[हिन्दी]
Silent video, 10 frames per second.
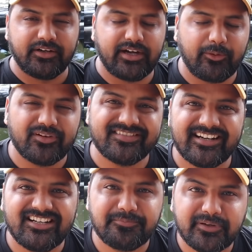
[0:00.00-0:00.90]
ड्राइवर
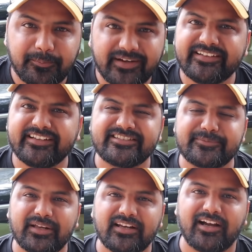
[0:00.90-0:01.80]
साइड पे बैठने से
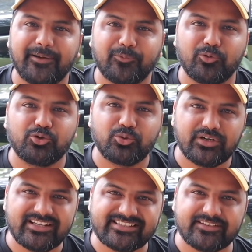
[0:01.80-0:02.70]
पहले आपको
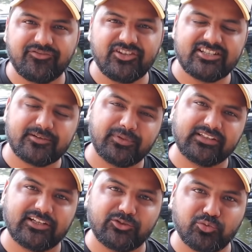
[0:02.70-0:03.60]
थोड़े से फीचर
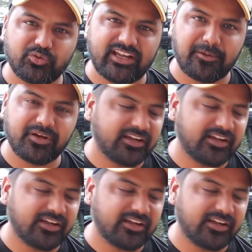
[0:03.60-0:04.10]
बता दूं कैमरे